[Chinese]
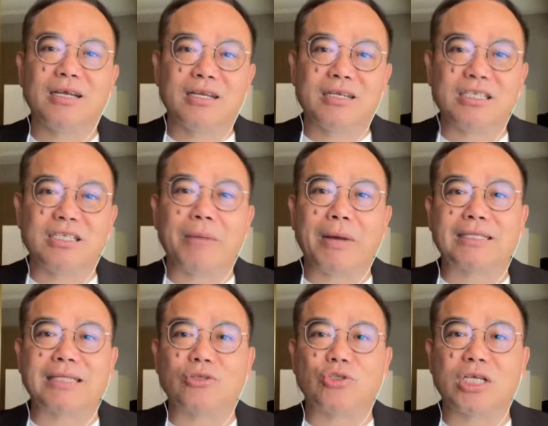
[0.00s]
你只能把它
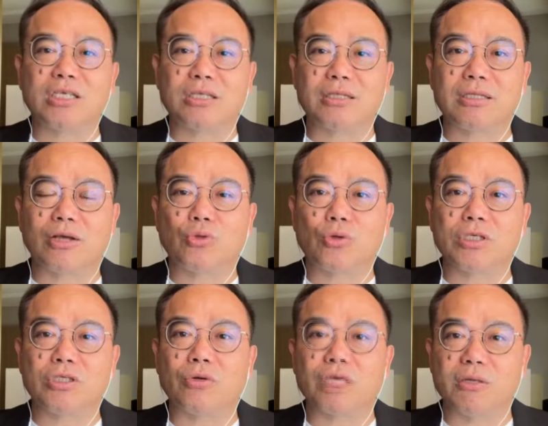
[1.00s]
当真，当做一
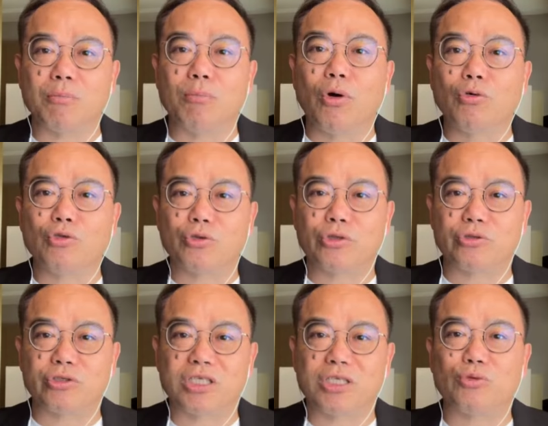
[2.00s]
种 emotional
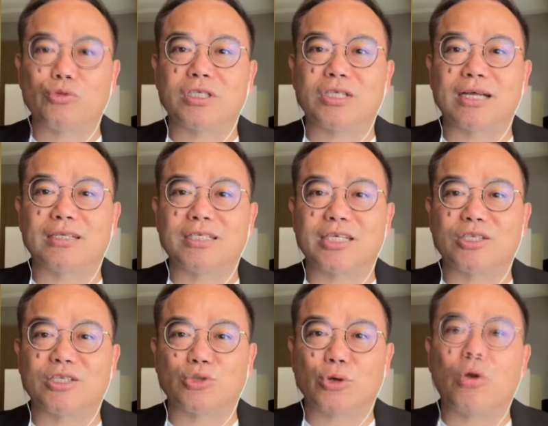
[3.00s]
情绪上的一个
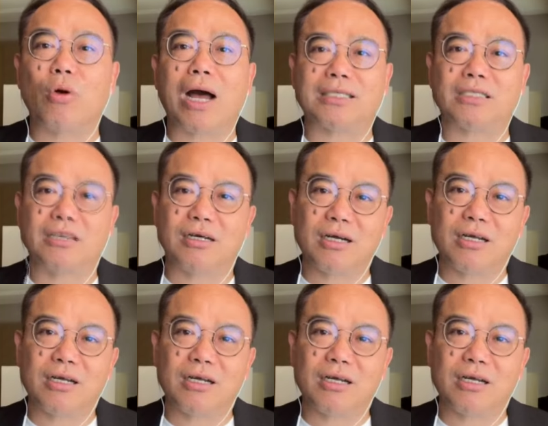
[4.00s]
催化剂啊。